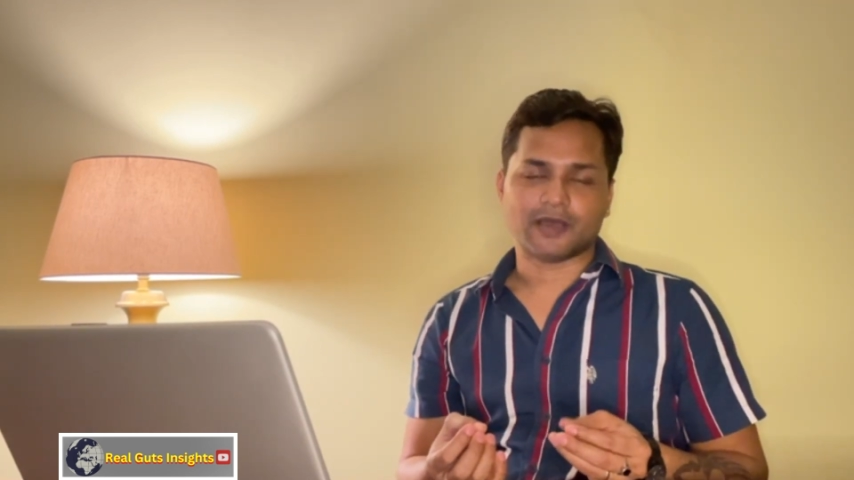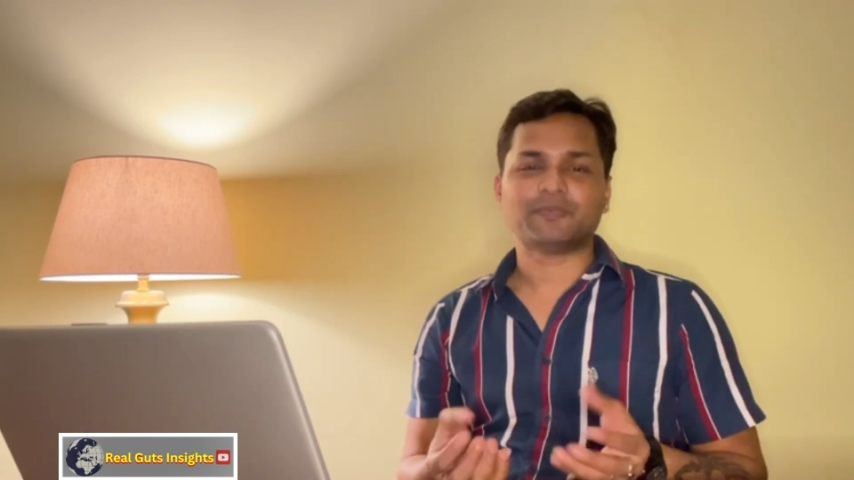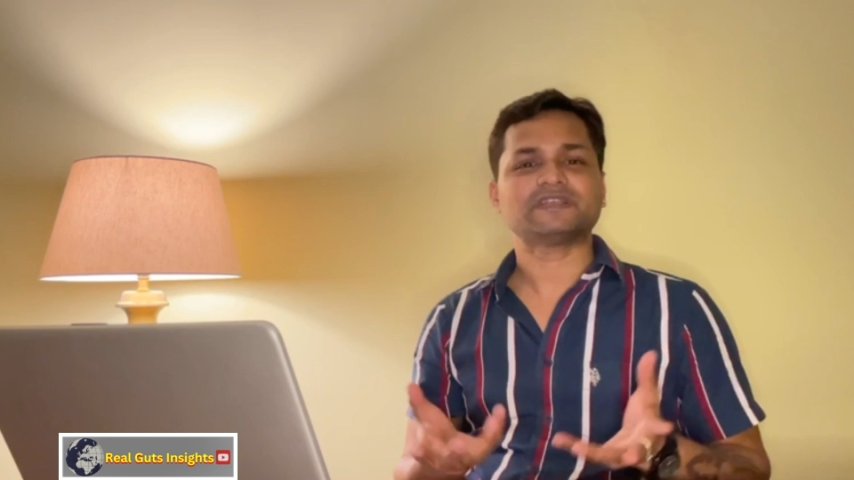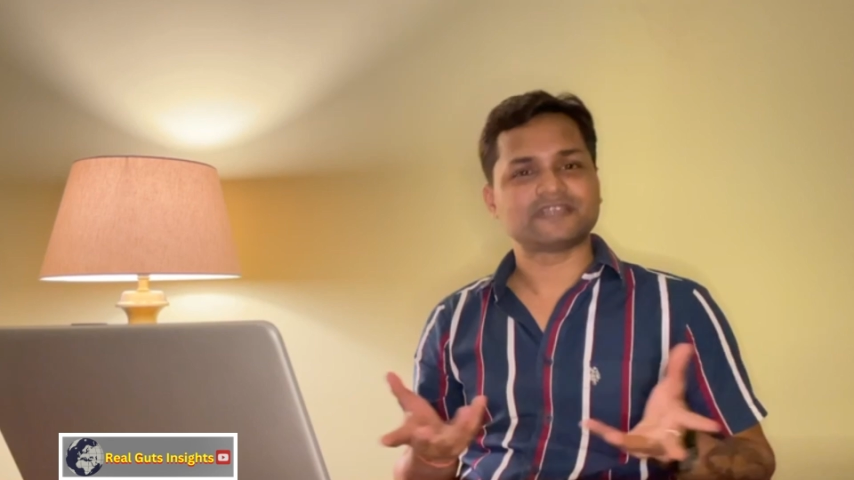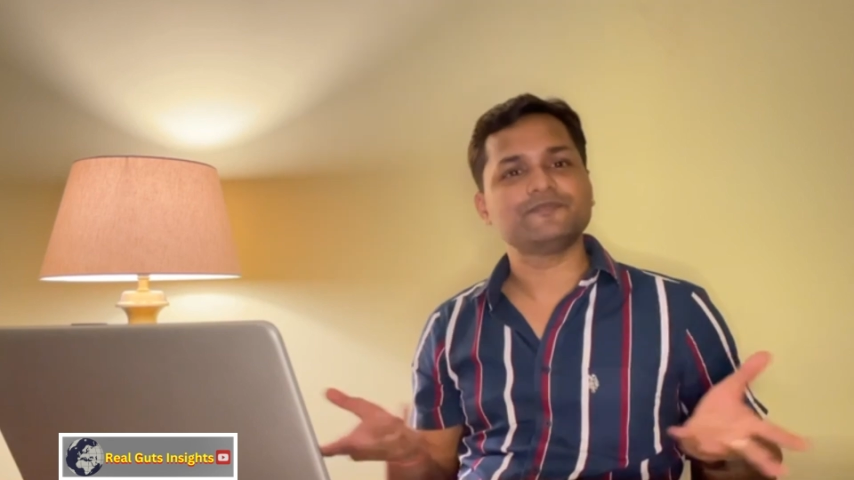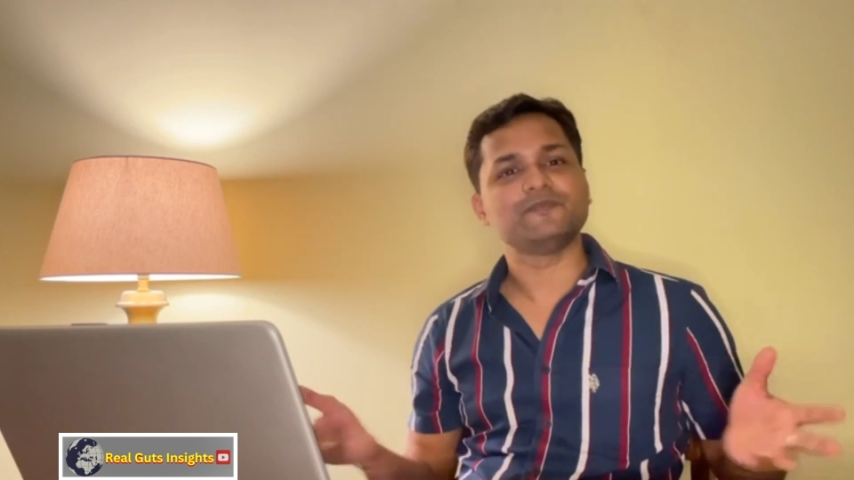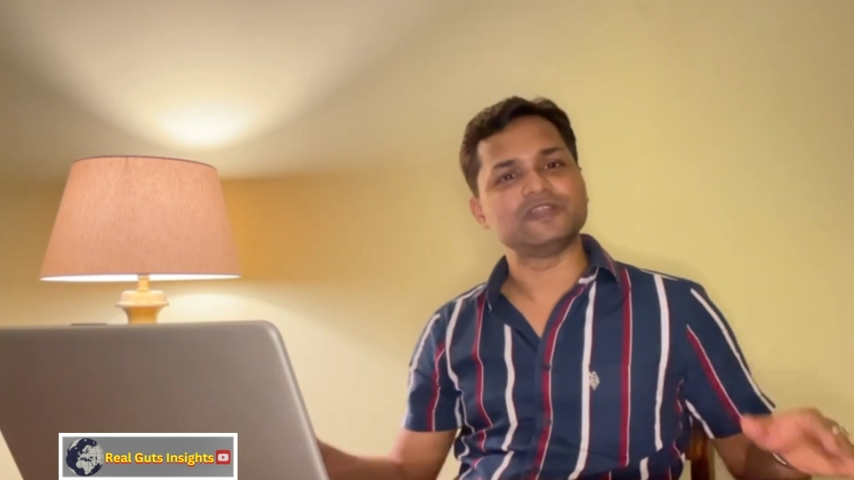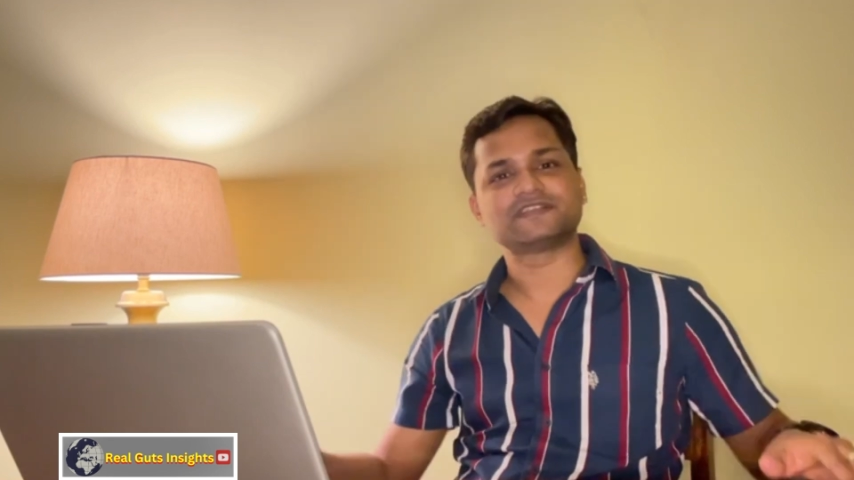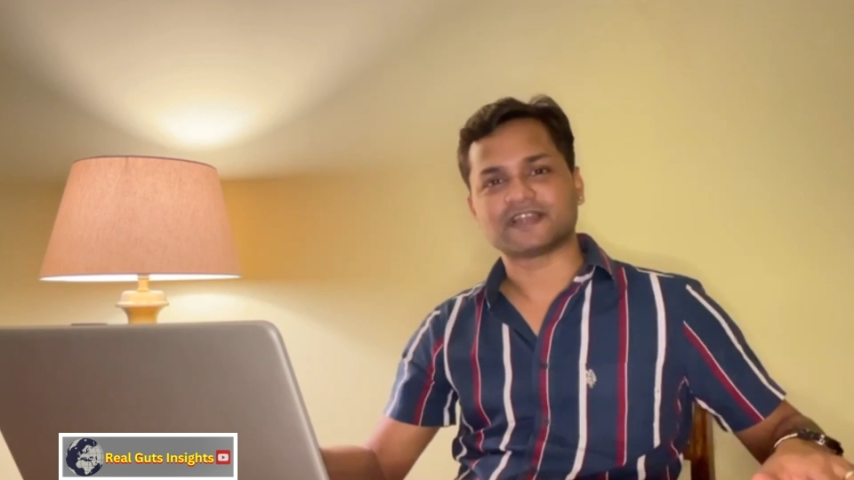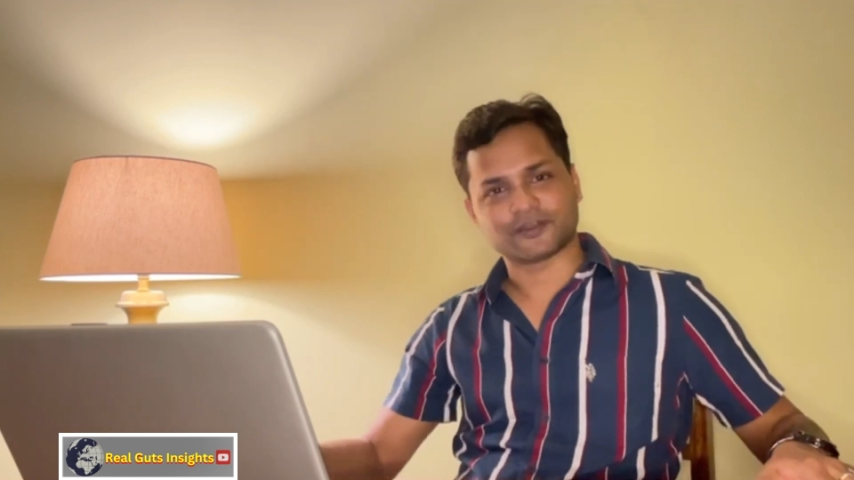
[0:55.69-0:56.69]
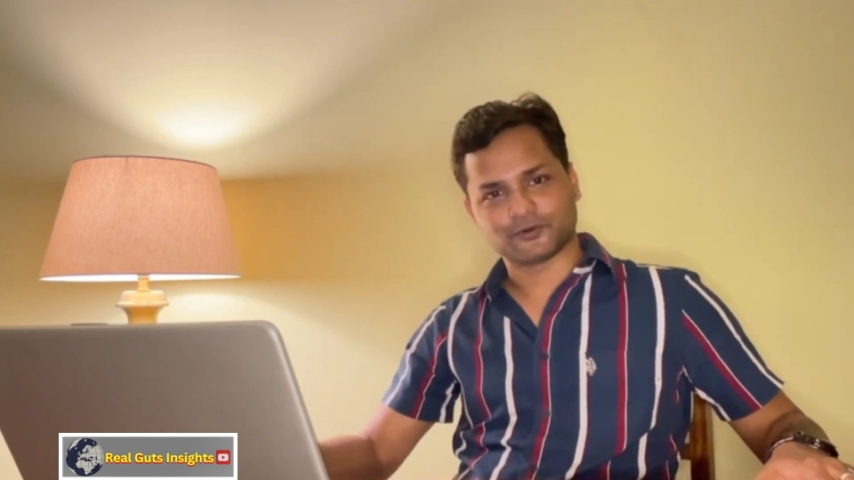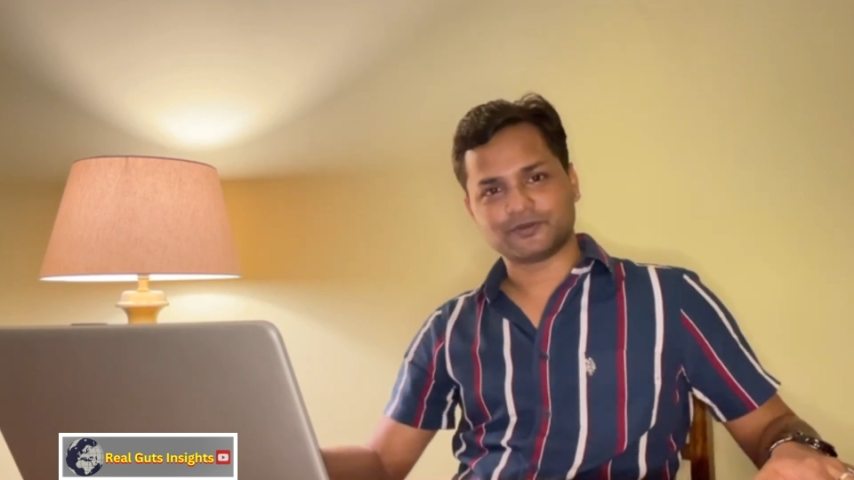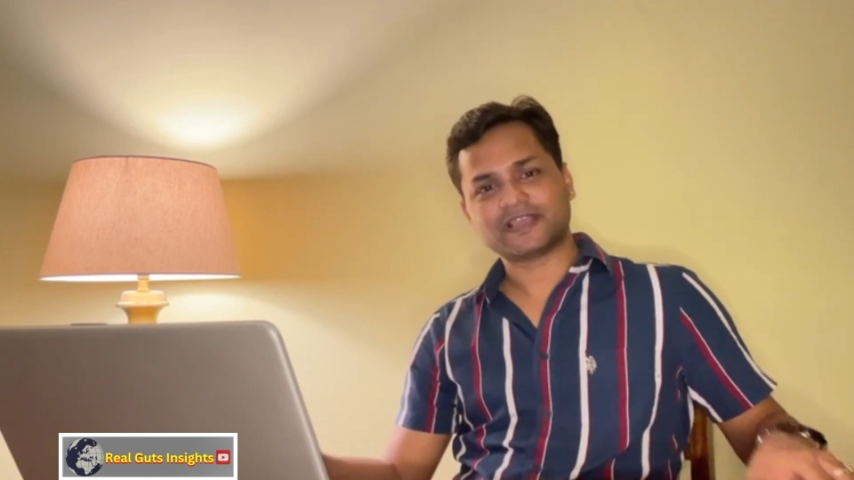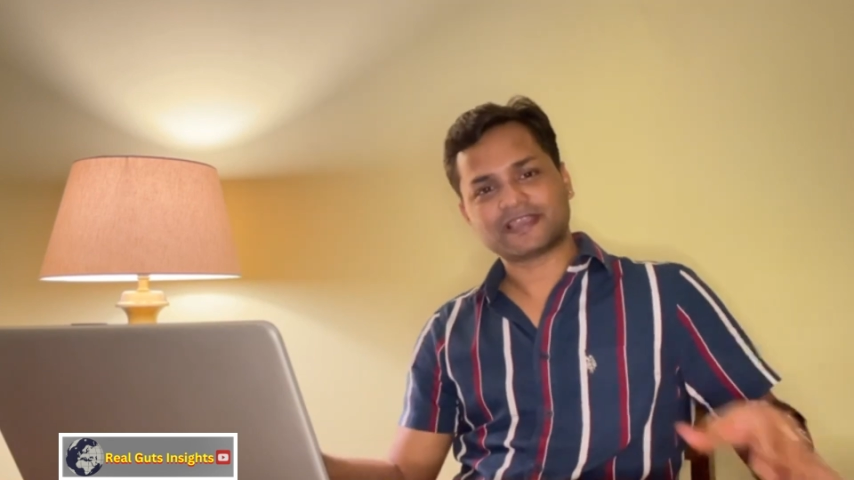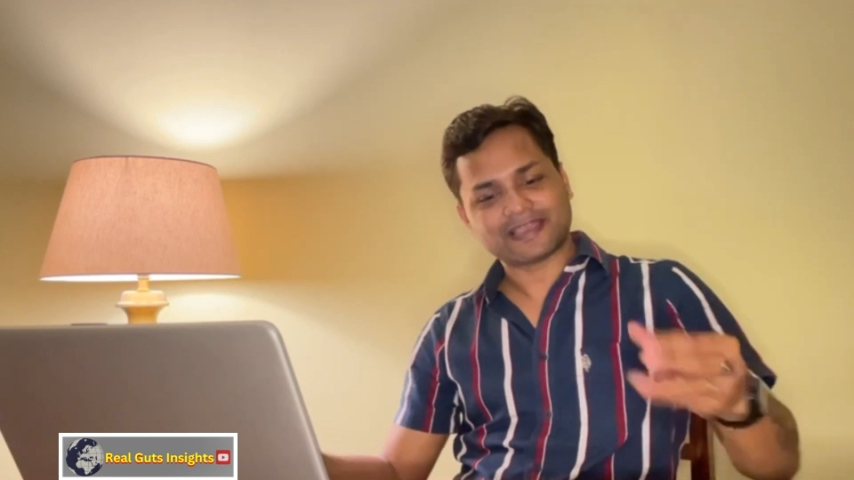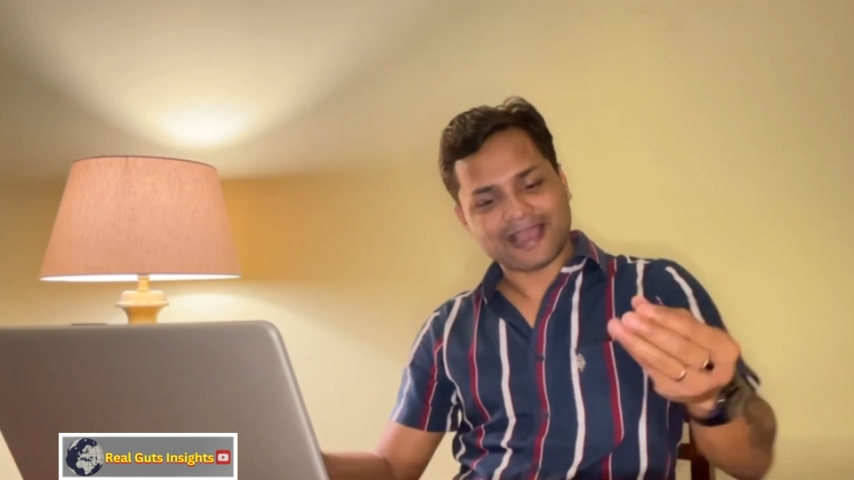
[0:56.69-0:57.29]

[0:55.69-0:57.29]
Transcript: आप एक चीफ मिनिस्टर हो ये